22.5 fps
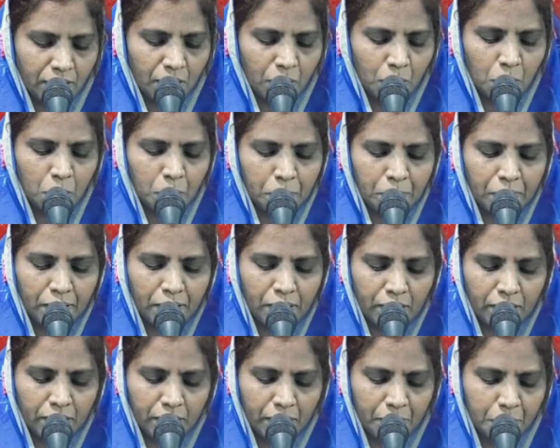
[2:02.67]

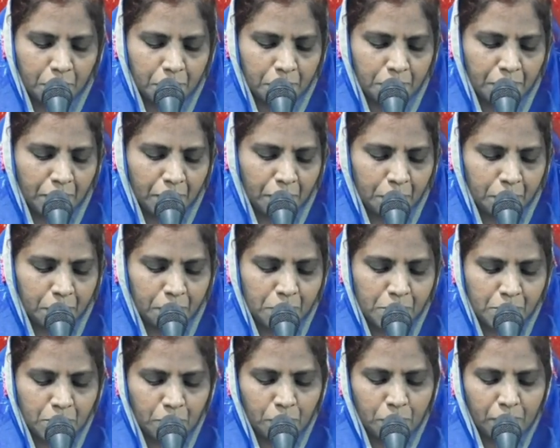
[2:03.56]
నిలువబడలేకుండెను
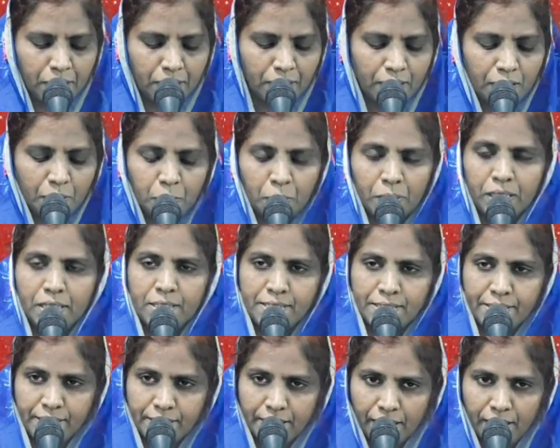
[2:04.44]
సో ఇక్కడ ఒక
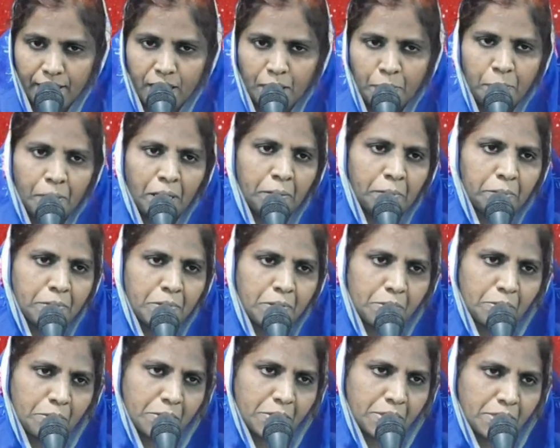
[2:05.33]
స్త్రీని మనం
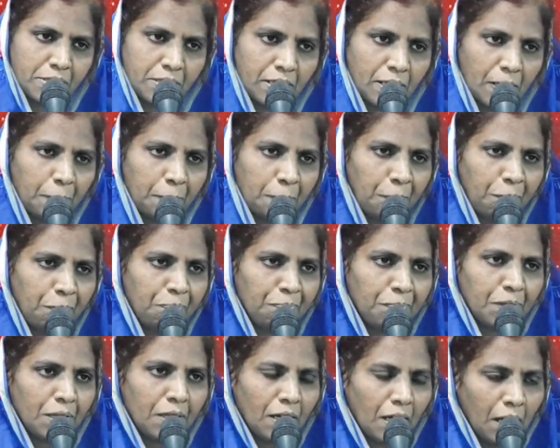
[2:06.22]
చూస్తున్నాం
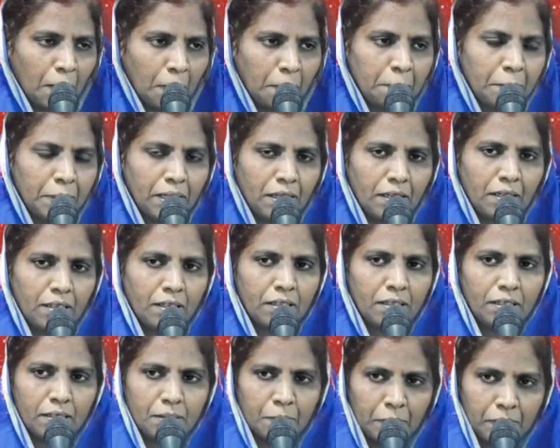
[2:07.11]
ఆమె
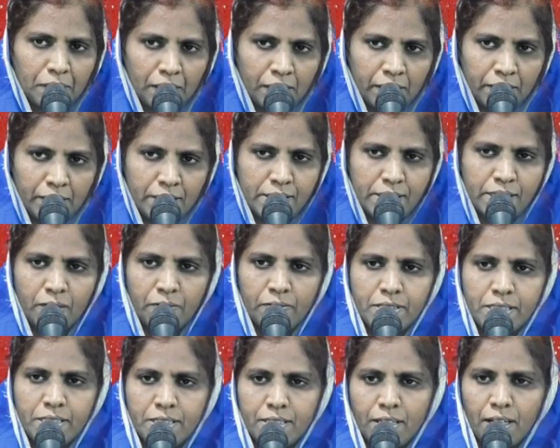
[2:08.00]
ఎన్ని
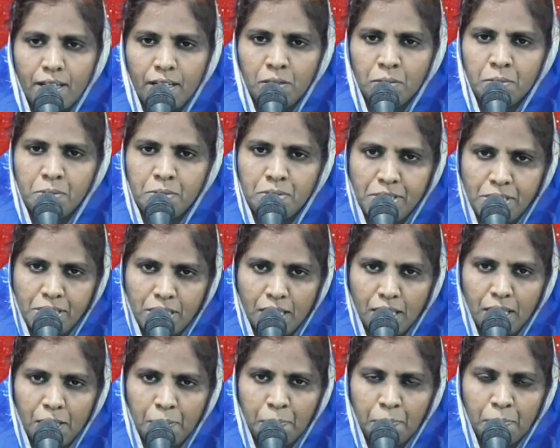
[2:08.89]
సంవత్సరాల
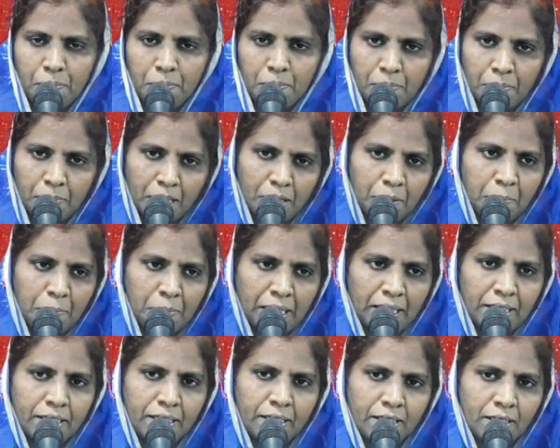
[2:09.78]
నుంచి మరి
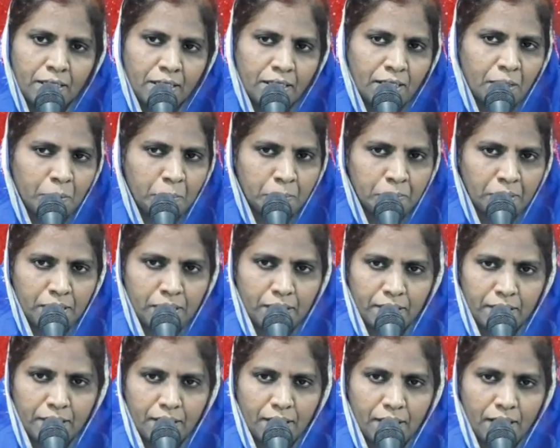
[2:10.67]
బలహీనంగా
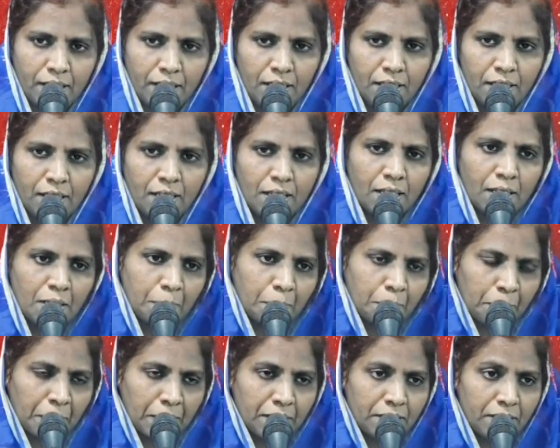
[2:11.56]
ఉందంటండి
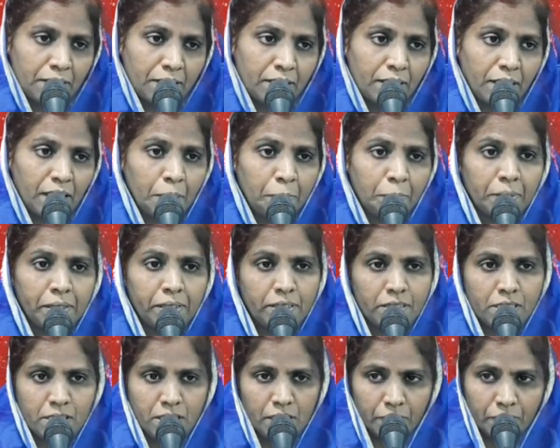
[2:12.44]

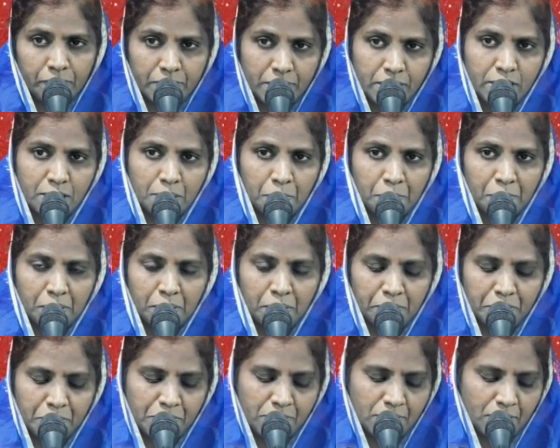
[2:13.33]
పద్దెనిమిది
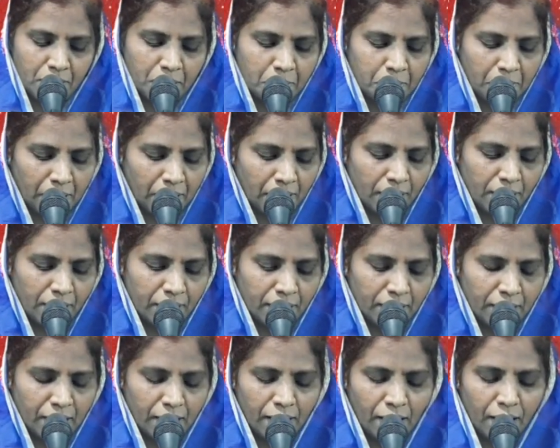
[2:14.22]
సంవత్సరముల నుంచి కూడా
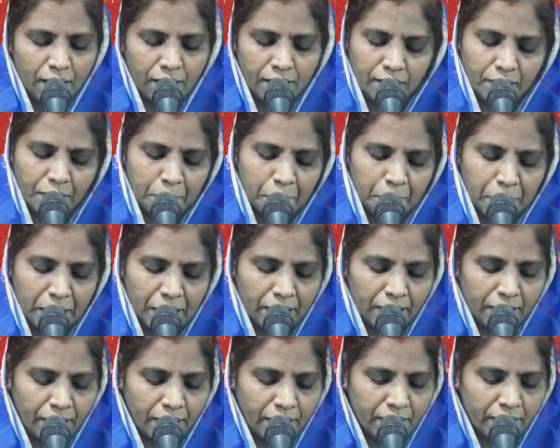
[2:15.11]
ఎలాంటి
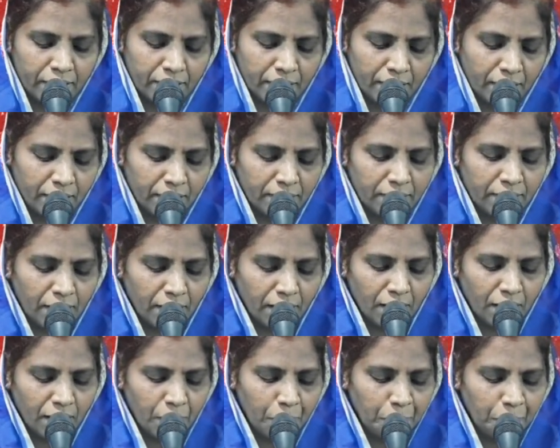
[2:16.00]
బలహీనత అంటే